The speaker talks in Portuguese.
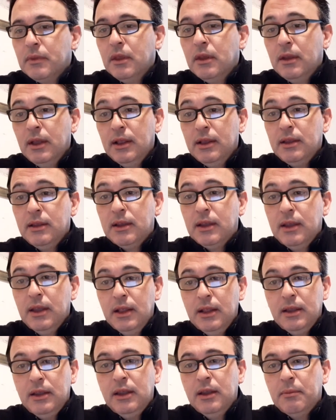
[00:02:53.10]
Ele
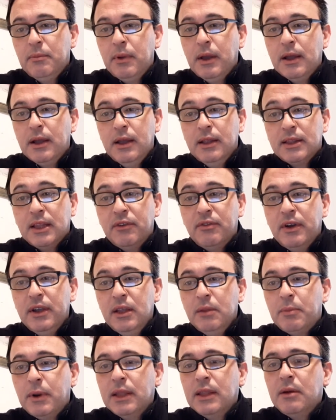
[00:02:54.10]
ele ia pegar, ele estava
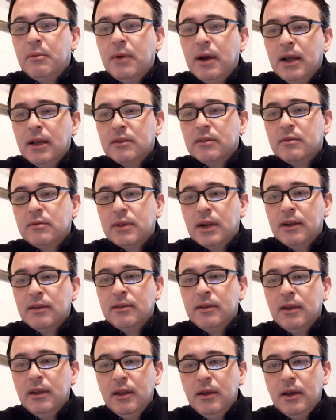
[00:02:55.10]
indo para Damasco
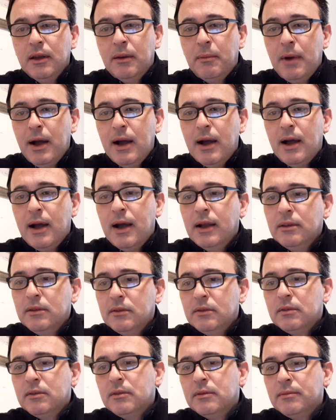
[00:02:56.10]
trazer
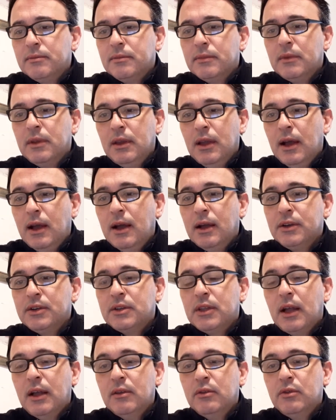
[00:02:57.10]
amarrados e
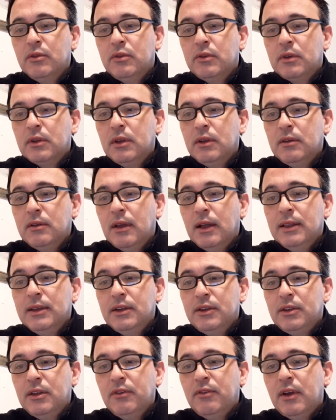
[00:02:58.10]
arrastados os que ali
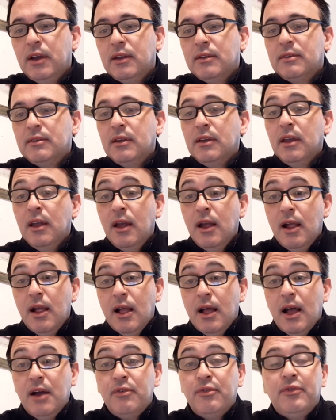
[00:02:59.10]
estivessem,
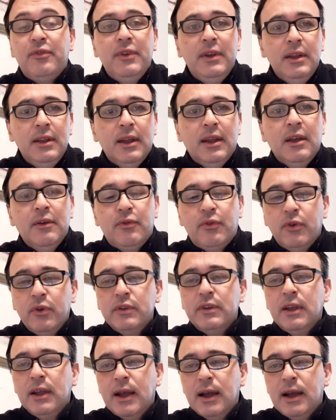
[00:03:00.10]
a fim de que fossem